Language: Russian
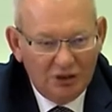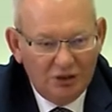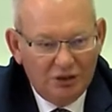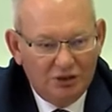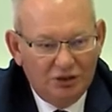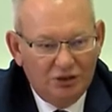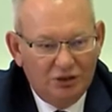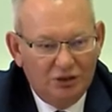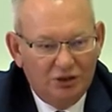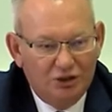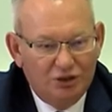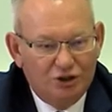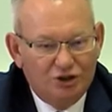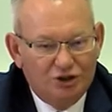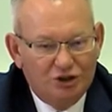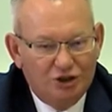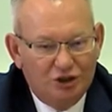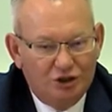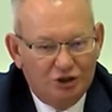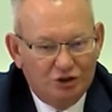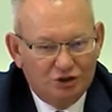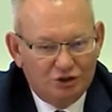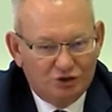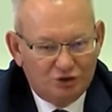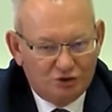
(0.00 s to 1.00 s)
и
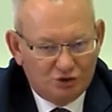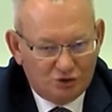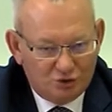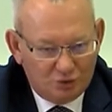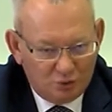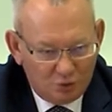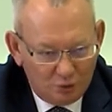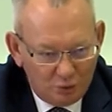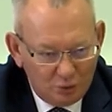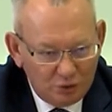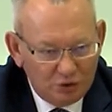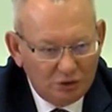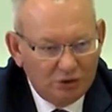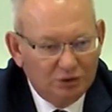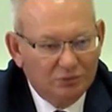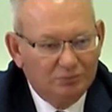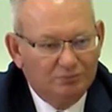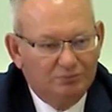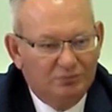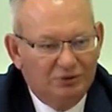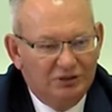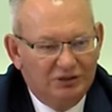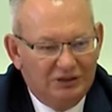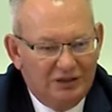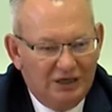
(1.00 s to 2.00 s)
через суд
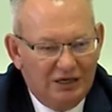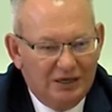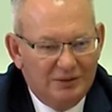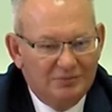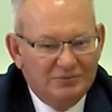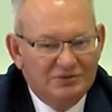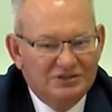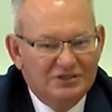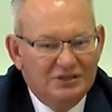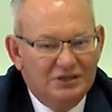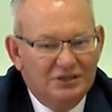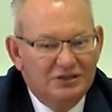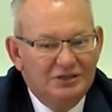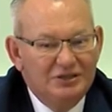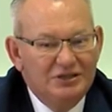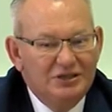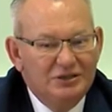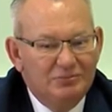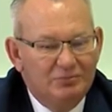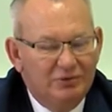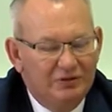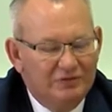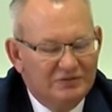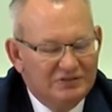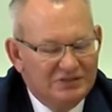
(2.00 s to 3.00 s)
пытаемся
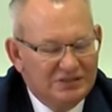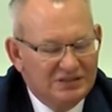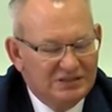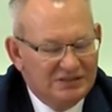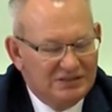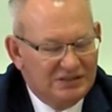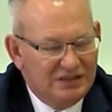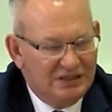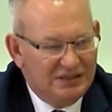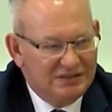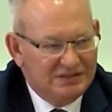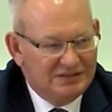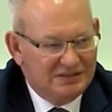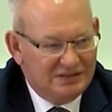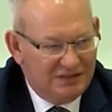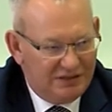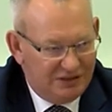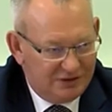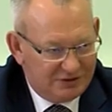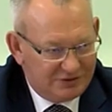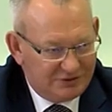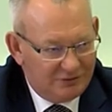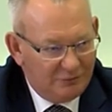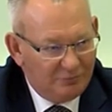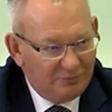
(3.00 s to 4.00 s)
либо взыскать
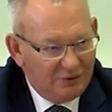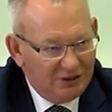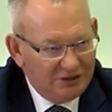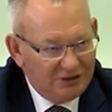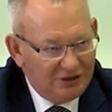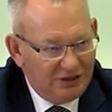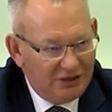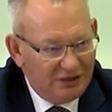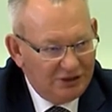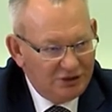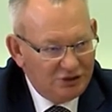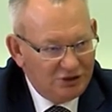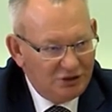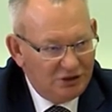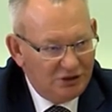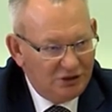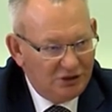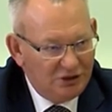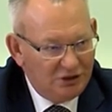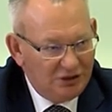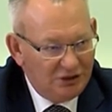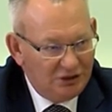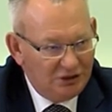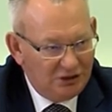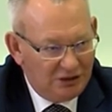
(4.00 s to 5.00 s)
средства,
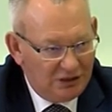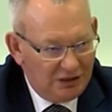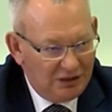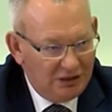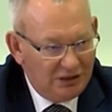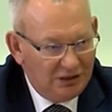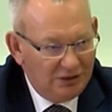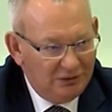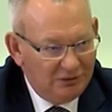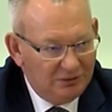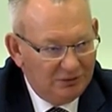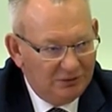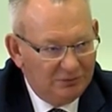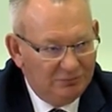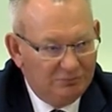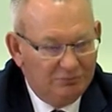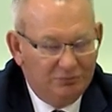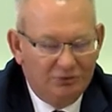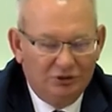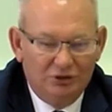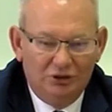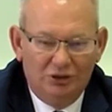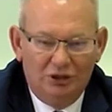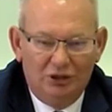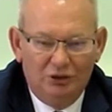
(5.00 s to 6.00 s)
потраченные на
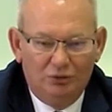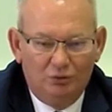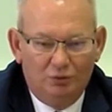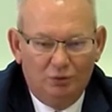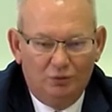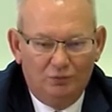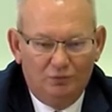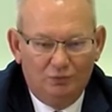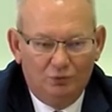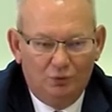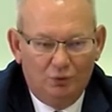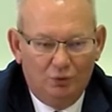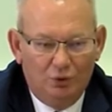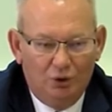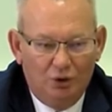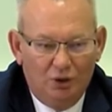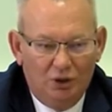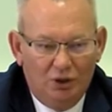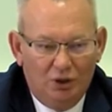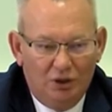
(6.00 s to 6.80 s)
подготовку,